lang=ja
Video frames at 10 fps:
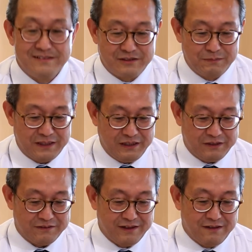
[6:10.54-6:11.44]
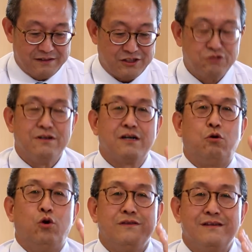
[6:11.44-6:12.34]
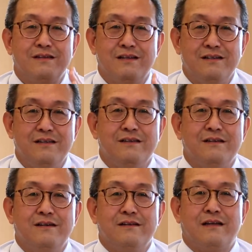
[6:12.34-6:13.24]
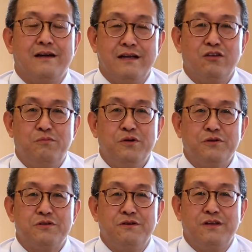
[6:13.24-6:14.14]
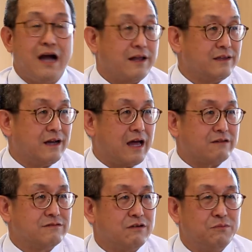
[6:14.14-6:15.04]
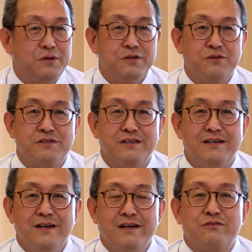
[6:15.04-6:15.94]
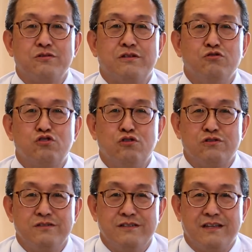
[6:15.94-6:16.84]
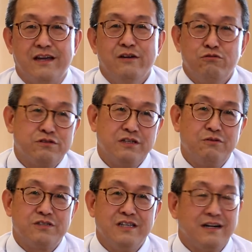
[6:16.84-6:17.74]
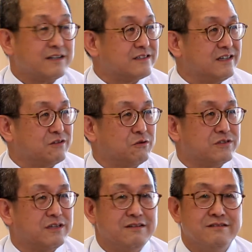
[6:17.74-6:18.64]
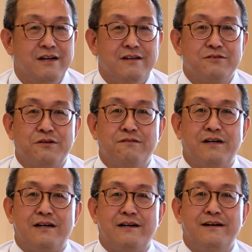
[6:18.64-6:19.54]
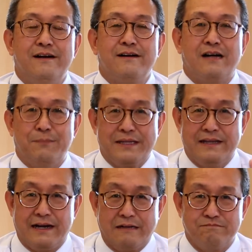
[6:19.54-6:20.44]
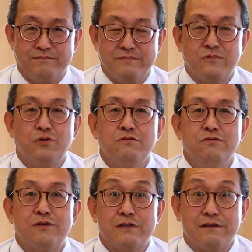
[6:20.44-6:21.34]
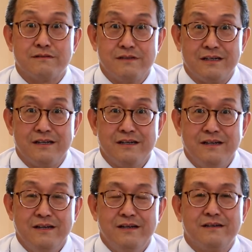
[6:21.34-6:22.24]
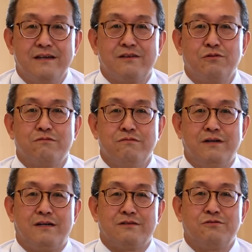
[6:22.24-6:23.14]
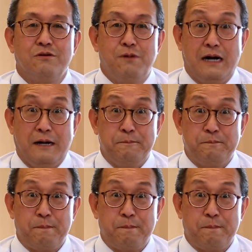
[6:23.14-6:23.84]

つまり私はこんなに大変な思いをしてるのにあんな楽な思いをしてそして嘘をついて不正をしながら成功しているそれは我慢ならんというようなですね結局はそれは